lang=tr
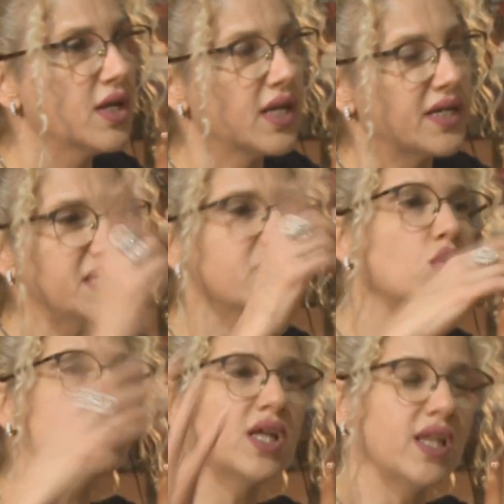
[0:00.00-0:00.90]
Yani
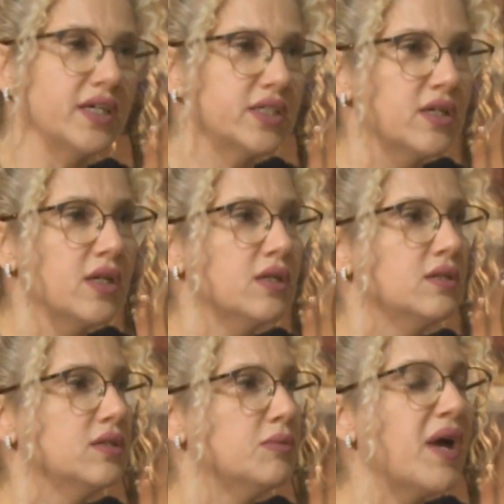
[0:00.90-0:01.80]
ikonalar,
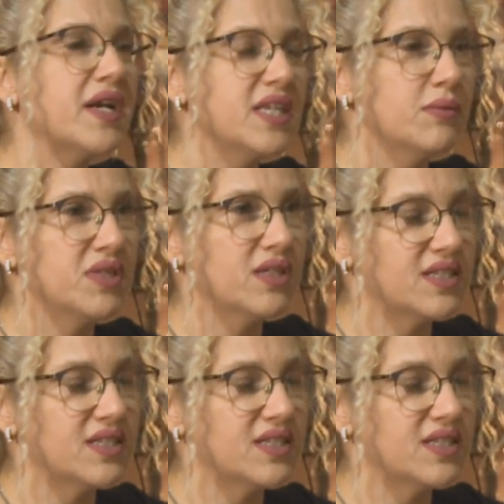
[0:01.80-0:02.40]
e, Meryem'in,